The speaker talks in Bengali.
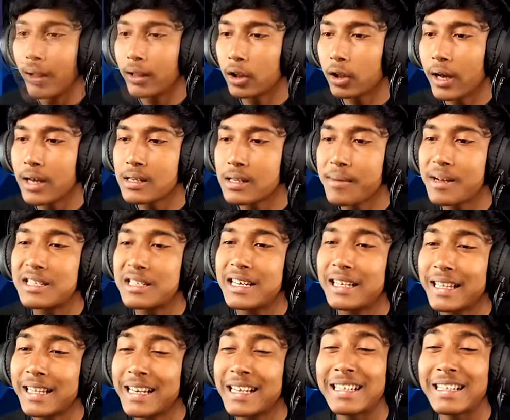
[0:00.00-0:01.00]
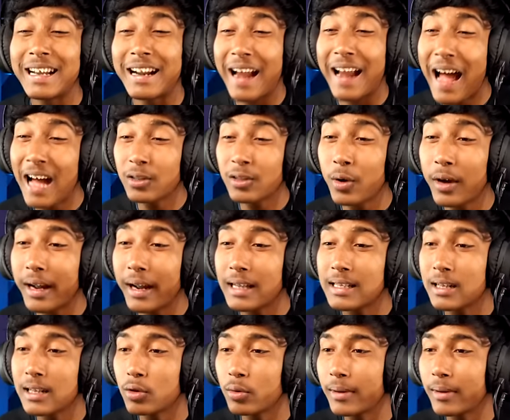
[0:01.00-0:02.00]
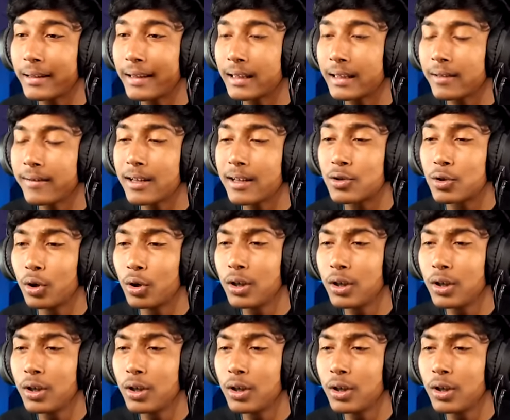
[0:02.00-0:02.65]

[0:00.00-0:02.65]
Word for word: তো গাইজ আমার যেতে যেতে রাত হয়ে গেছে আর তোমরা দেখতে পাচ্ছ